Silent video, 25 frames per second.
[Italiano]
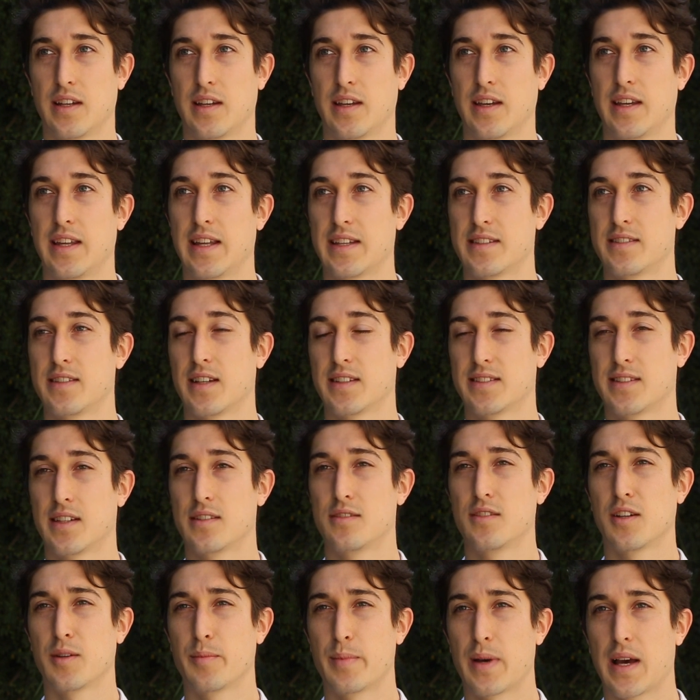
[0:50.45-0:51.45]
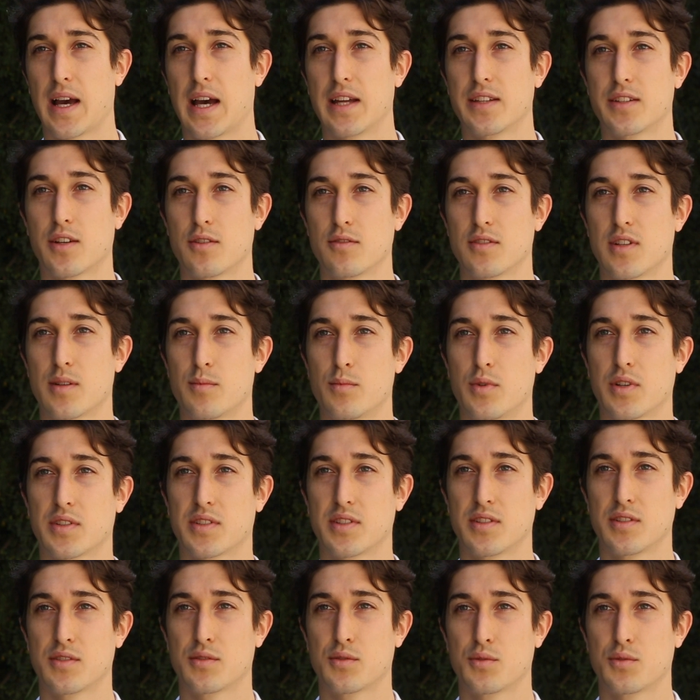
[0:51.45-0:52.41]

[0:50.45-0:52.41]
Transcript: Ed essere stato ripagato con una borsa di